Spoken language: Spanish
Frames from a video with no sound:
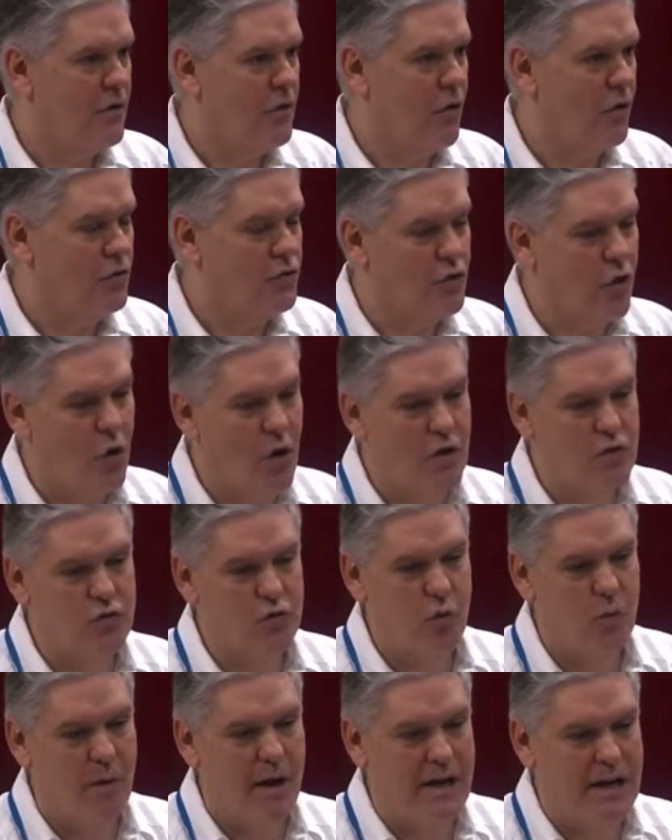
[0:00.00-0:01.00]
con toda
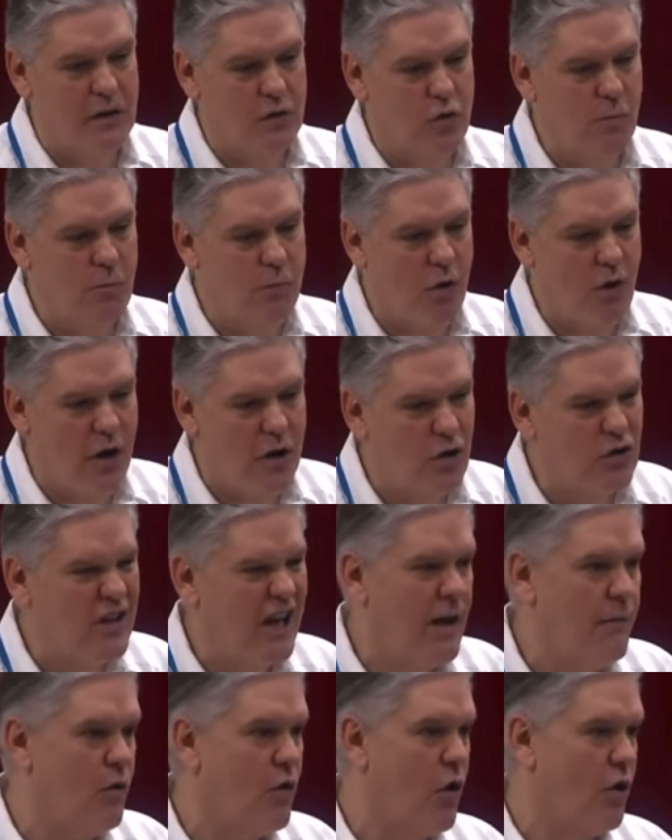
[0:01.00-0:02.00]
su magnitud porque no
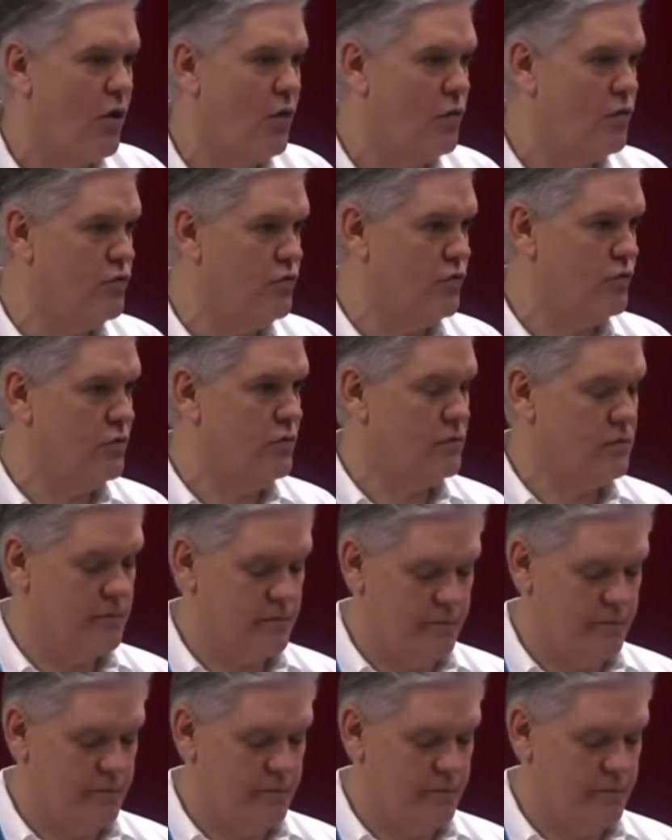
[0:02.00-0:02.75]
tenemos los recursos.